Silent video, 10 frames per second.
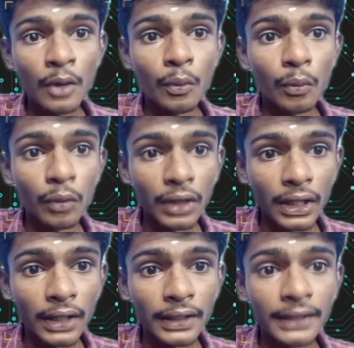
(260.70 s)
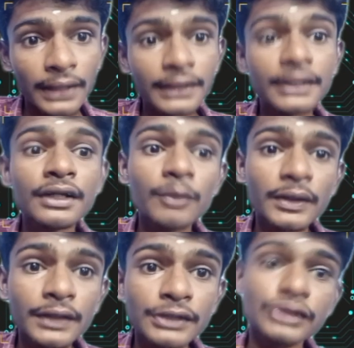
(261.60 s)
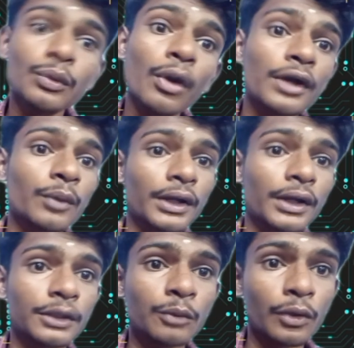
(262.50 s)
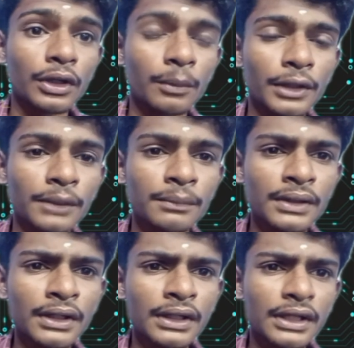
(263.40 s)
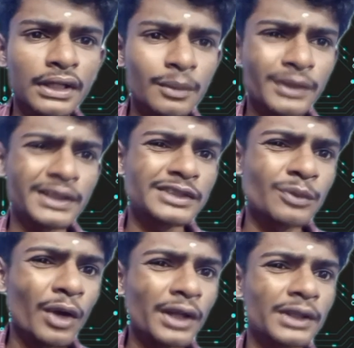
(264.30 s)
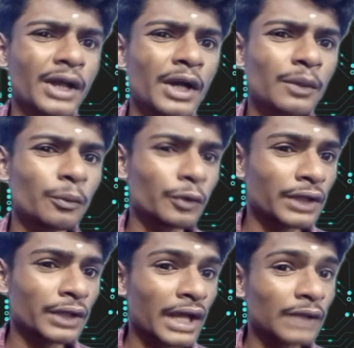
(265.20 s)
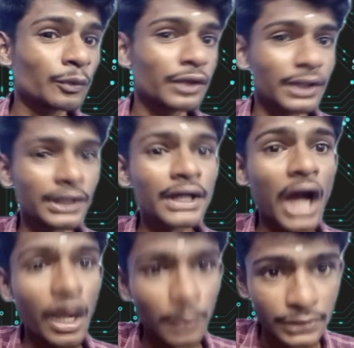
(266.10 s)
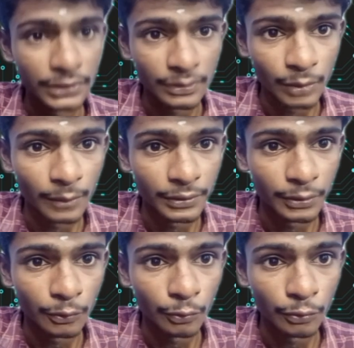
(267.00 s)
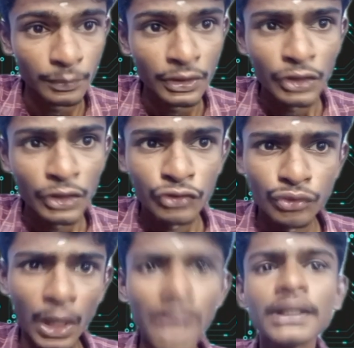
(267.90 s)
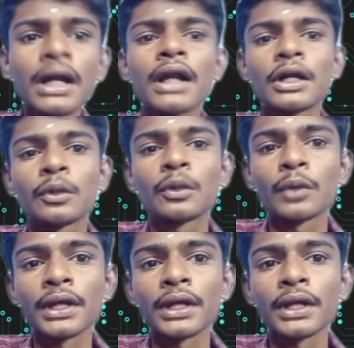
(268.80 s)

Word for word: உங்களால் இருபத்தஞ்சி வாட் வரைக்கும் கொடுக்க முடியும் இருபத்தஞ்சி வாட்டை தாண்டும் போதே அது உயிருக்கு ஆபத்தை விளைவிக்கக்கூடும் ஸோ அதனால கூட